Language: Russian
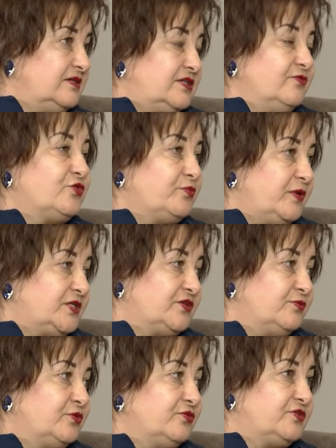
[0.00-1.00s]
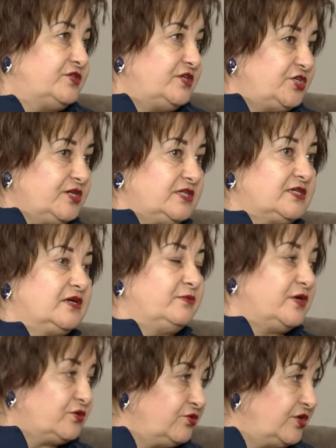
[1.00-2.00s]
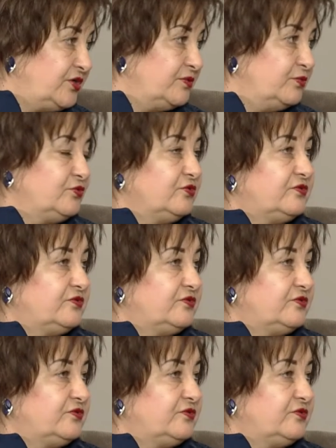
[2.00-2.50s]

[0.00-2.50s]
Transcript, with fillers: и симферопольцев будут встречать скоморохи, будут